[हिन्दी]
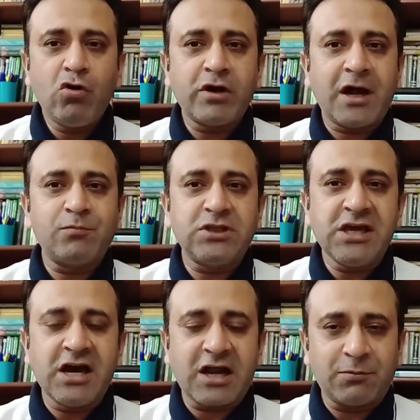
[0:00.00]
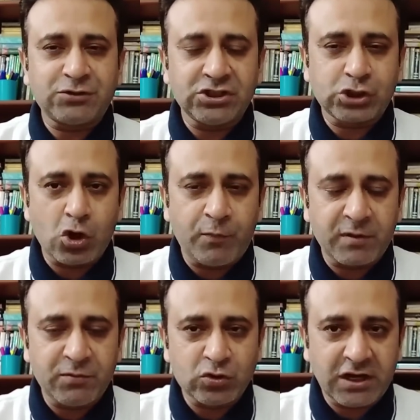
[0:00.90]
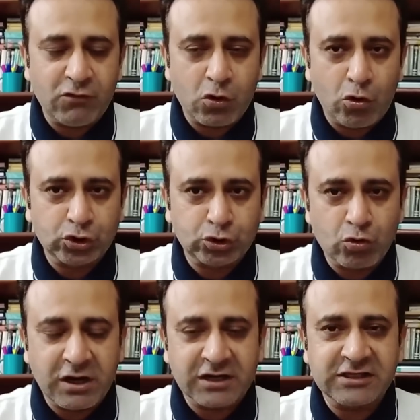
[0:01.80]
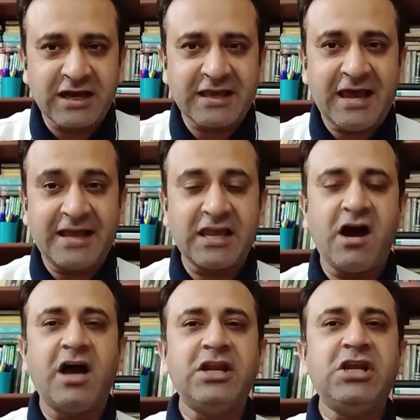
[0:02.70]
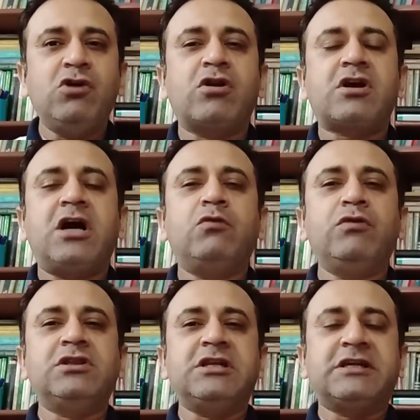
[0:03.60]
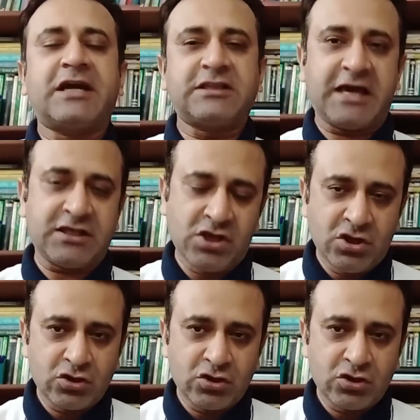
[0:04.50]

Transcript: और आप दीगर ऑप्शंस के ऊपर भी जो है वो गौर शुरू कर दिया गया है कि आइनी और कानूनी तरीके के तहत